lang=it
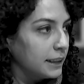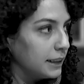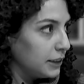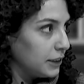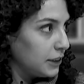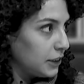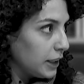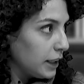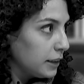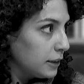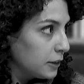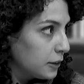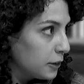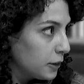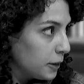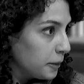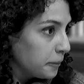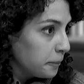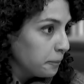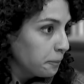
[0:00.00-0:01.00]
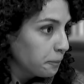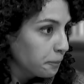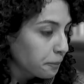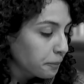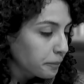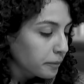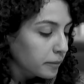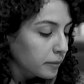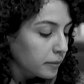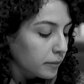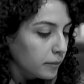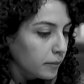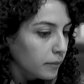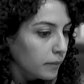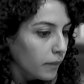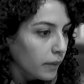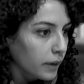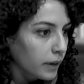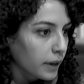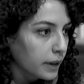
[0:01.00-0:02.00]
di getto
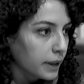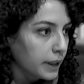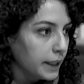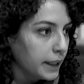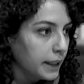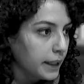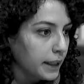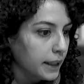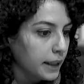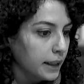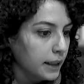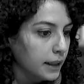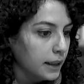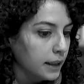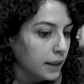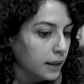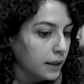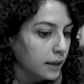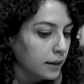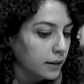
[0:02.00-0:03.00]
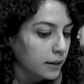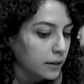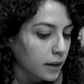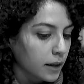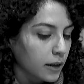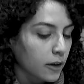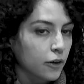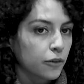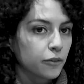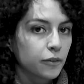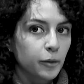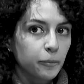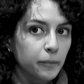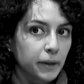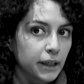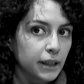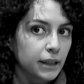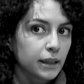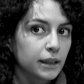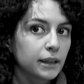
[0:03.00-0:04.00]
e
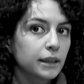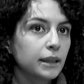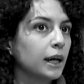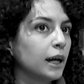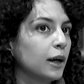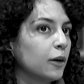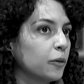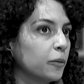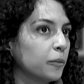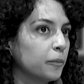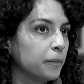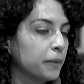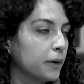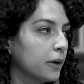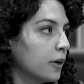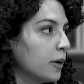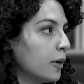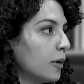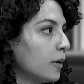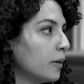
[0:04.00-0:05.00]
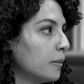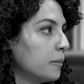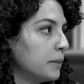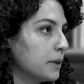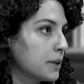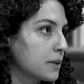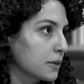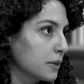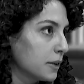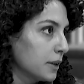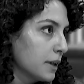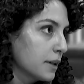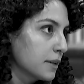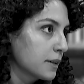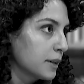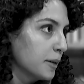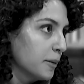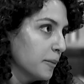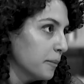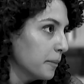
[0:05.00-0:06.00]
ovviamente un po' bisogna
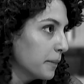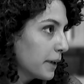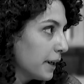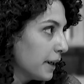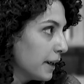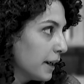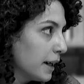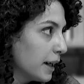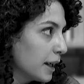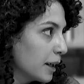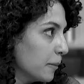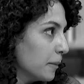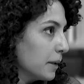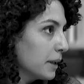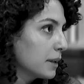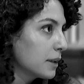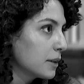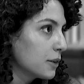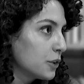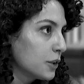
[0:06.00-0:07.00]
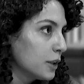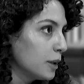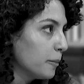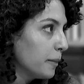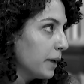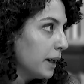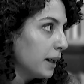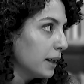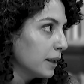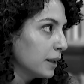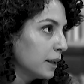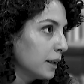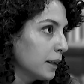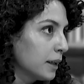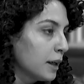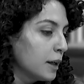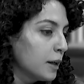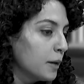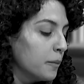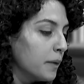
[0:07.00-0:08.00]
sempre rimetterci le mani
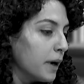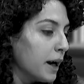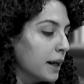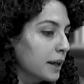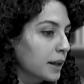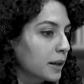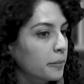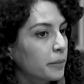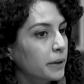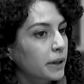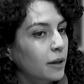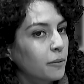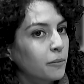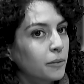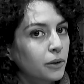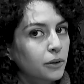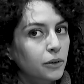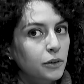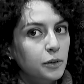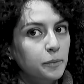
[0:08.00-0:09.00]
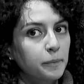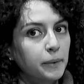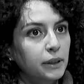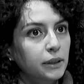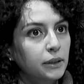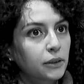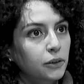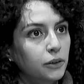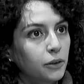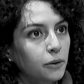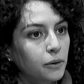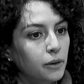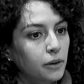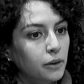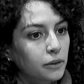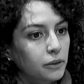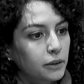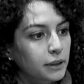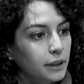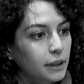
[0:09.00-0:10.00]
anche perché molto spesso io
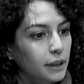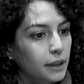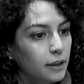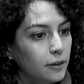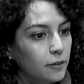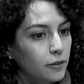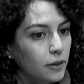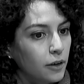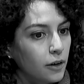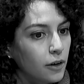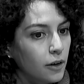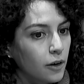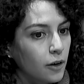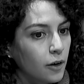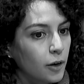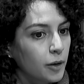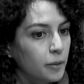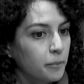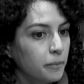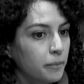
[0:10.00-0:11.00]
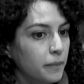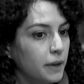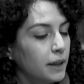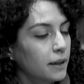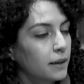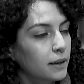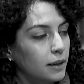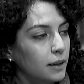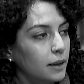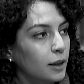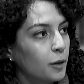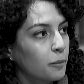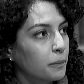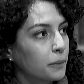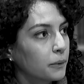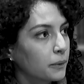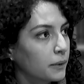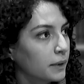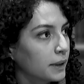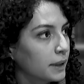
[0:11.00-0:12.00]
quando scrivo ho in mente dei
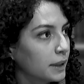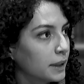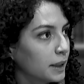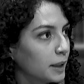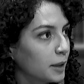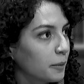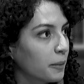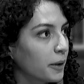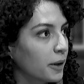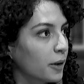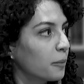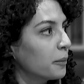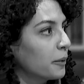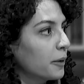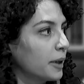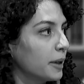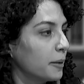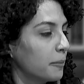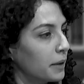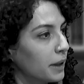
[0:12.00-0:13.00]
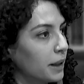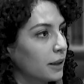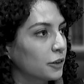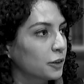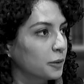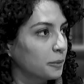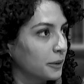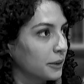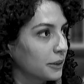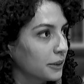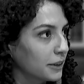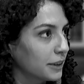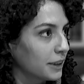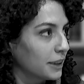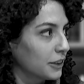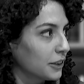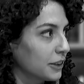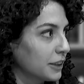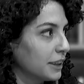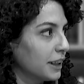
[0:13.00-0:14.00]
punti, però poi mi lascio molto
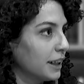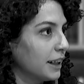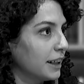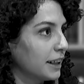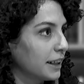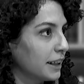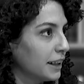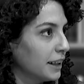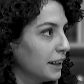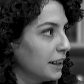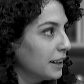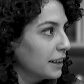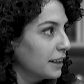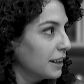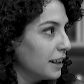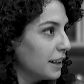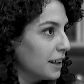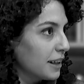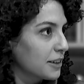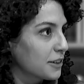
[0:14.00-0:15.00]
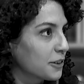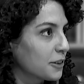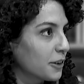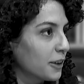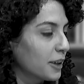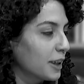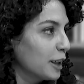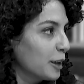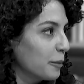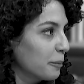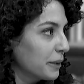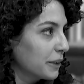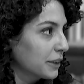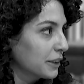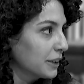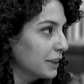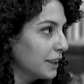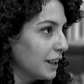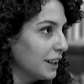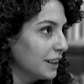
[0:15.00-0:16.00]
trascinare dalla storia dei
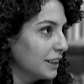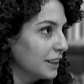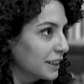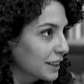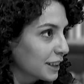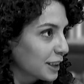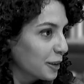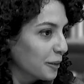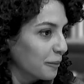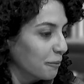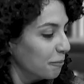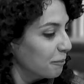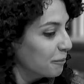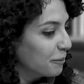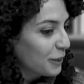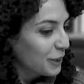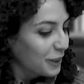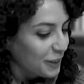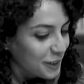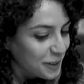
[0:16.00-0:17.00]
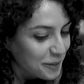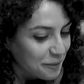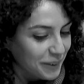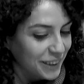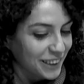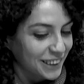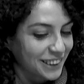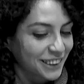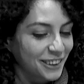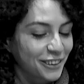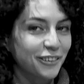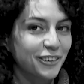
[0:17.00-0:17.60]
personaggi che molto spesso